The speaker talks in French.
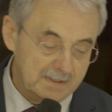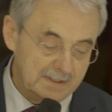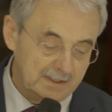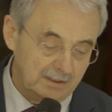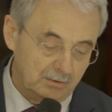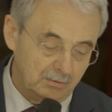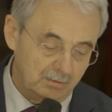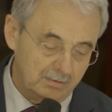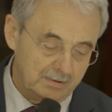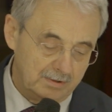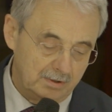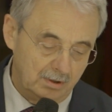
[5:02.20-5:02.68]
mais
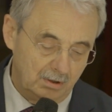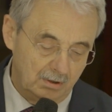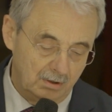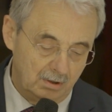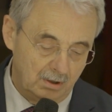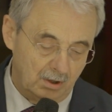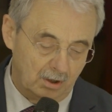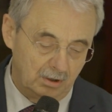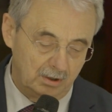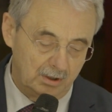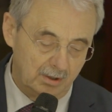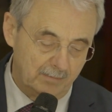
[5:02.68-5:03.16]
c'est aussi
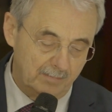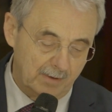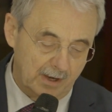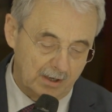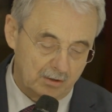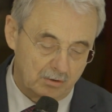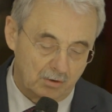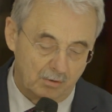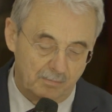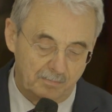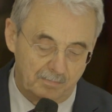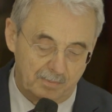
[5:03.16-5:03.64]
un
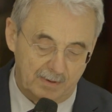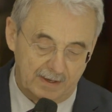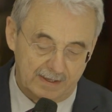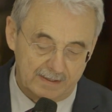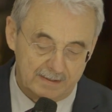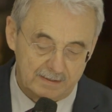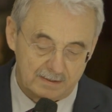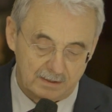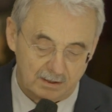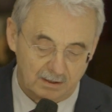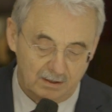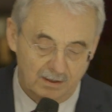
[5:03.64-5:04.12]
débat
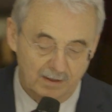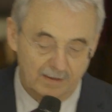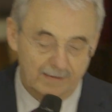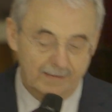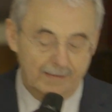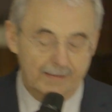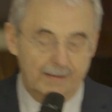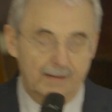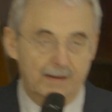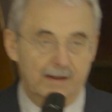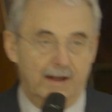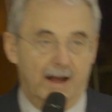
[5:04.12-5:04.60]
complexe
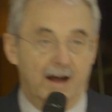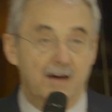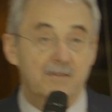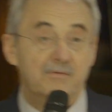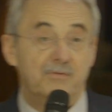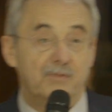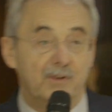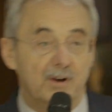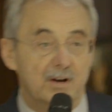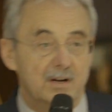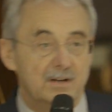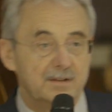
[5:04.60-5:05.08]
en
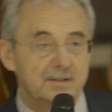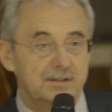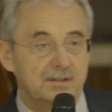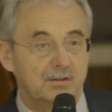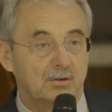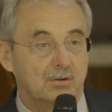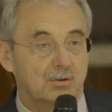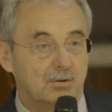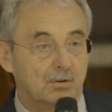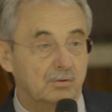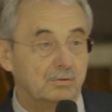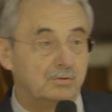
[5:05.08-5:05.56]

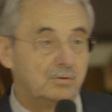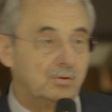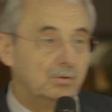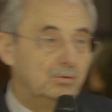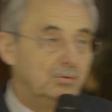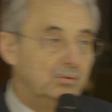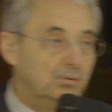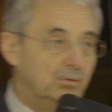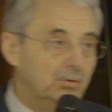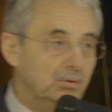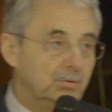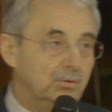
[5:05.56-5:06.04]
France, compte
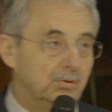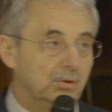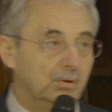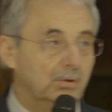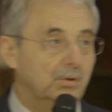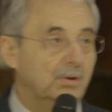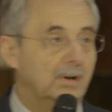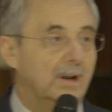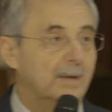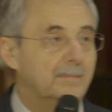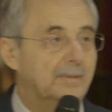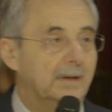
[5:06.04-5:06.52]
tenu
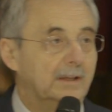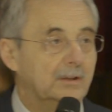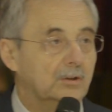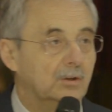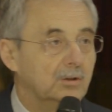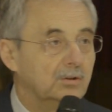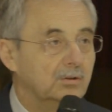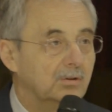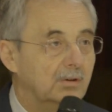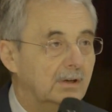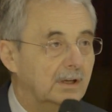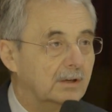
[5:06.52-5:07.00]
de
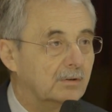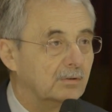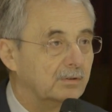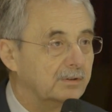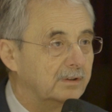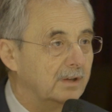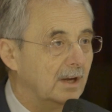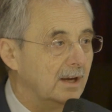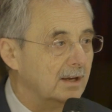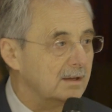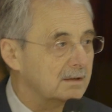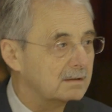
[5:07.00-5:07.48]
l'abandon de
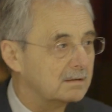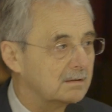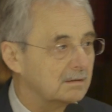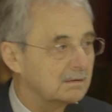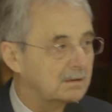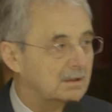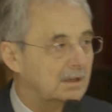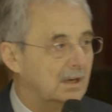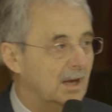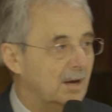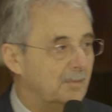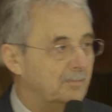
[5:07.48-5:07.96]
l'écotaxe
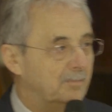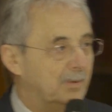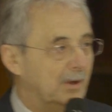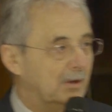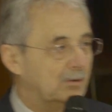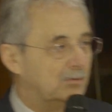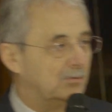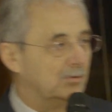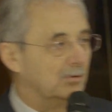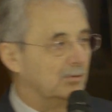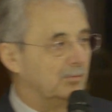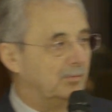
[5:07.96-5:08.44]
qui a
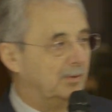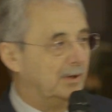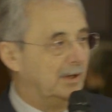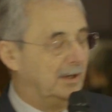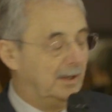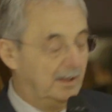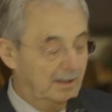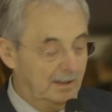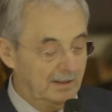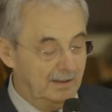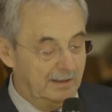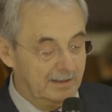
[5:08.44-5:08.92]

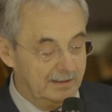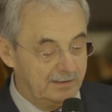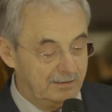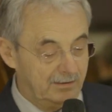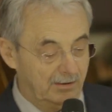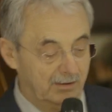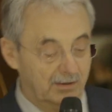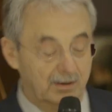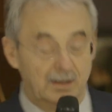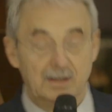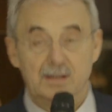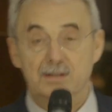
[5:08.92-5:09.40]
perturbé
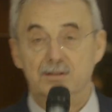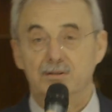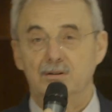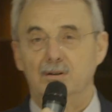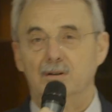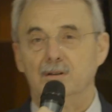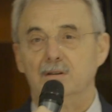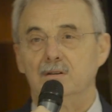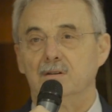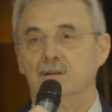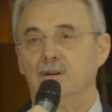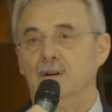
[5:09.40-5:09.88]
les uns et les
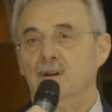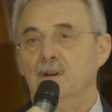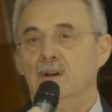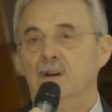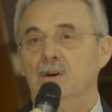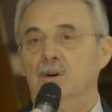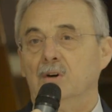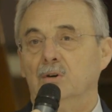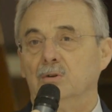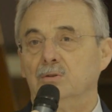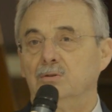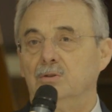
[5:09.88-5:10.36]
autres,
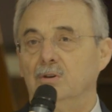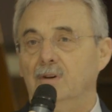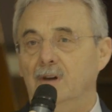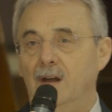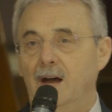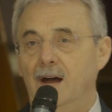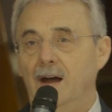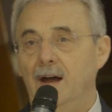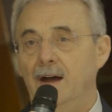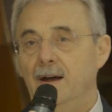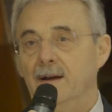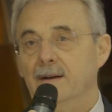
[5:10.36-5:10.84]

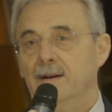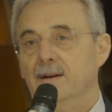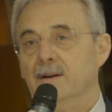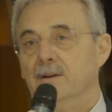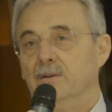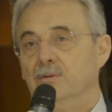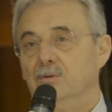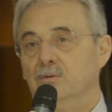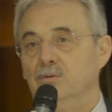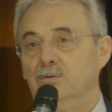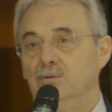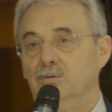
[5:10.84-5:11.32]
au-delà
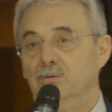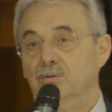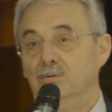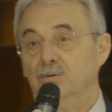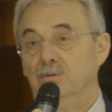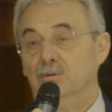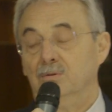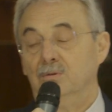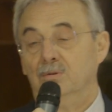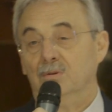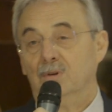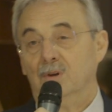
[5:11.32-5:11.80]

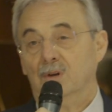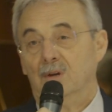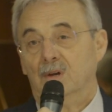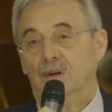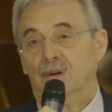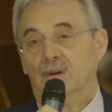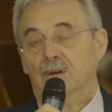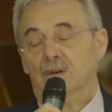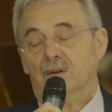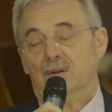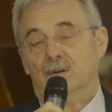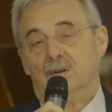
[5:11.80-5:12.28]
du,
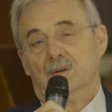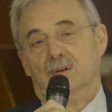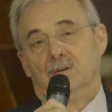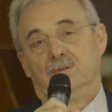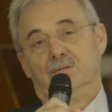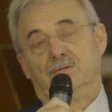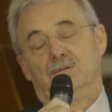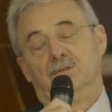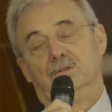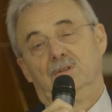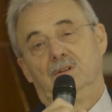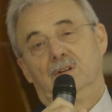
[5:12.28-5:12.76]

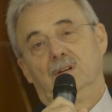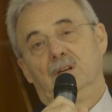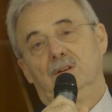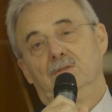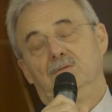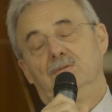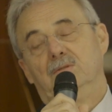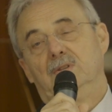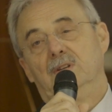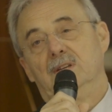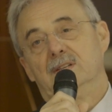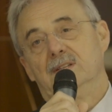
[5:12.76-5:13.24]
je
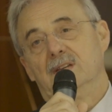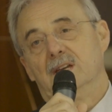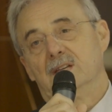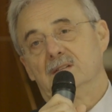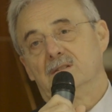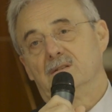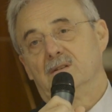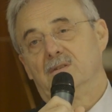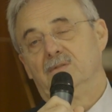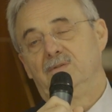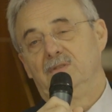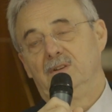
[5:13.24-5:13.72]
dirais, du
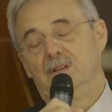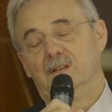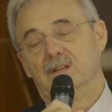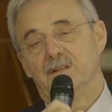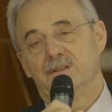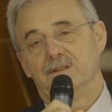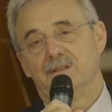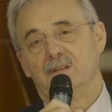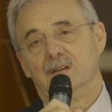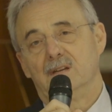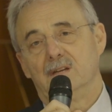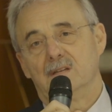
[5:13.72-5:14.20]
désastre
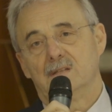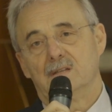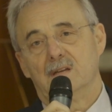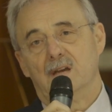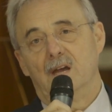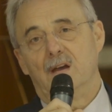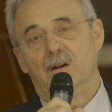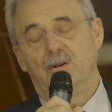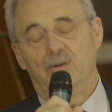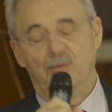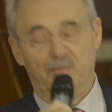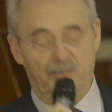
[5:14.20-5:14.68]
financier que
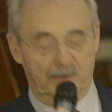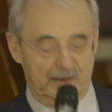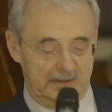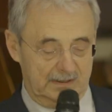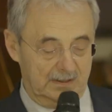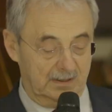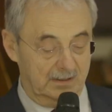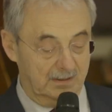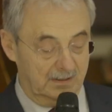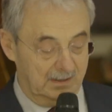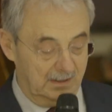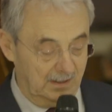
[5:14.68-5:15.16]
ça a
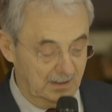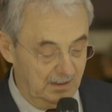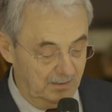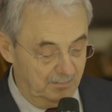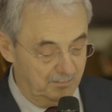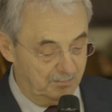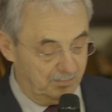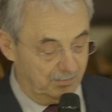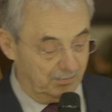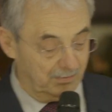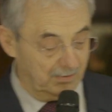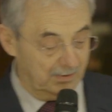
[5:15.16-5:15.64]

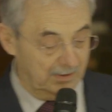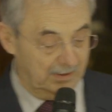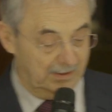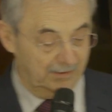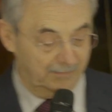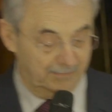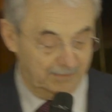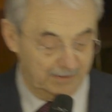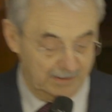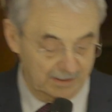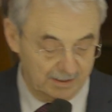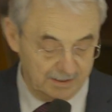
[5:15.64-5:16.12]
représenté pour
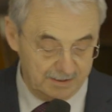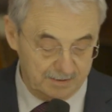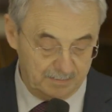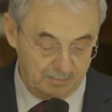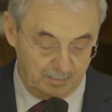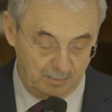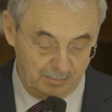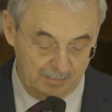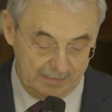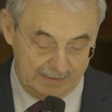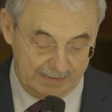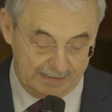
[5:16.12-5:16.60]
les finances
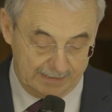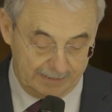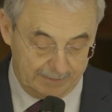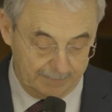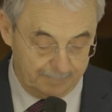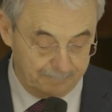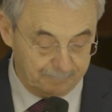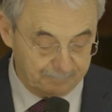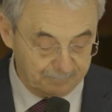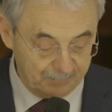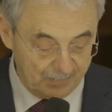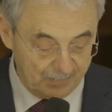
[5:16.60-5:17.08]
publiques.